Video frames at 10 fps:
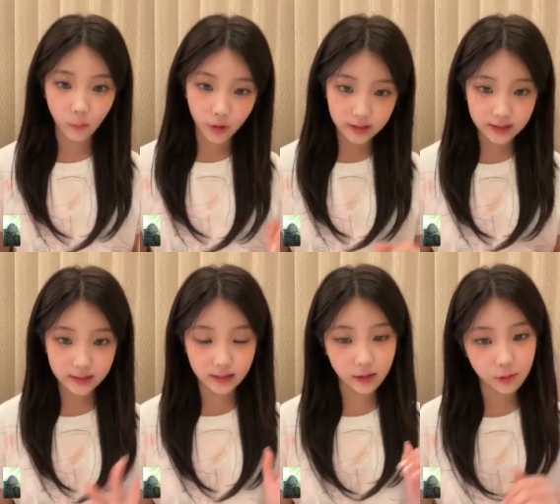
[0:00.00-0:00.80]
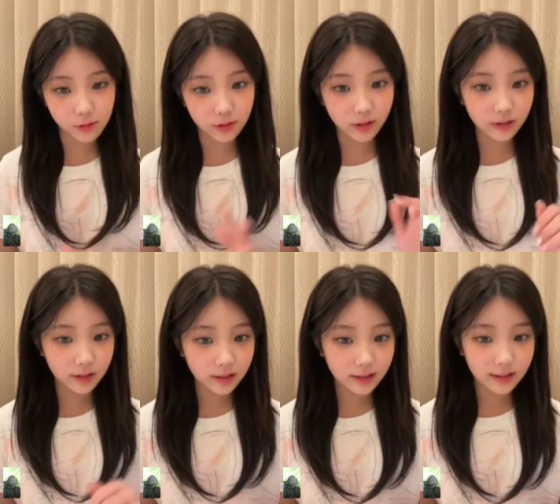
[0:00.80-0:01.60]
머리 진짜 잘 어울려요?
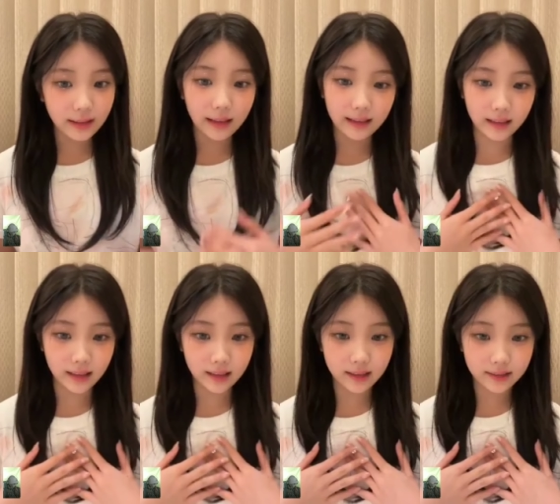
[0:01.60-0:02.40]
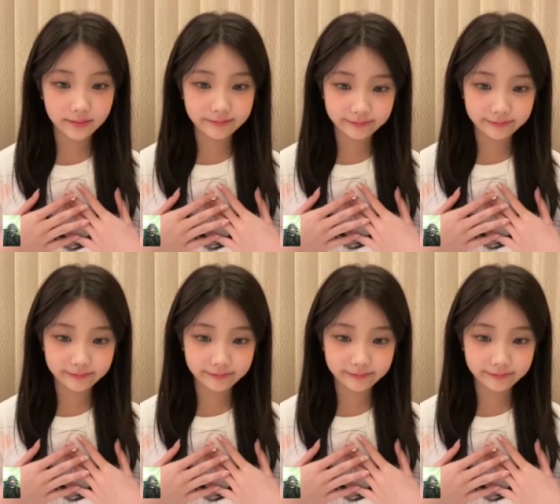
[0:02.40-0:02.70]
다행이다.